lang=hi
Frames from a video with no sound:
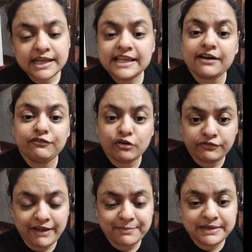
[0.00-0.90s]
या वो
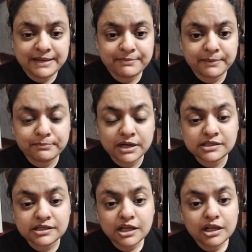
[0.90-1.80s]
फैमिली
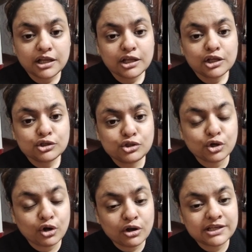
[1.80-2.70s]
मेंबर्स
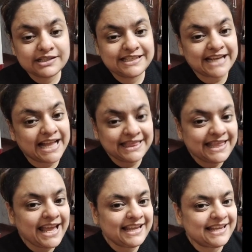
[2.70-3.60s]
जो
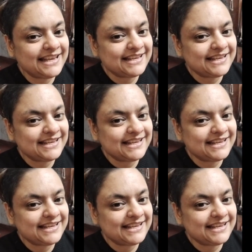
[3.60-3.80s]
जानते हैं कि